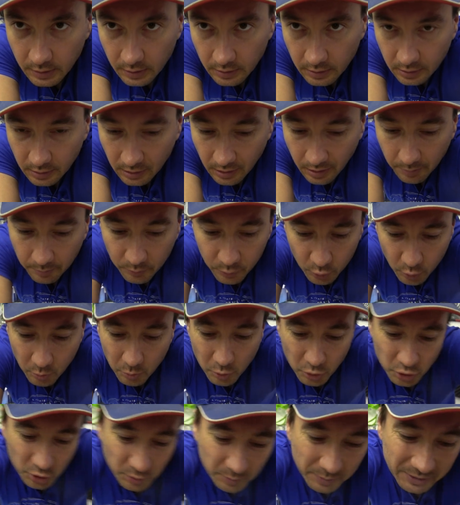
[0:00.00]
э, грамм, ну
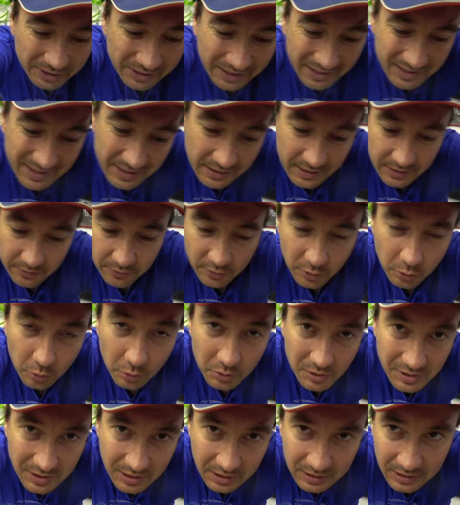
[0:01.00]
может быть 390,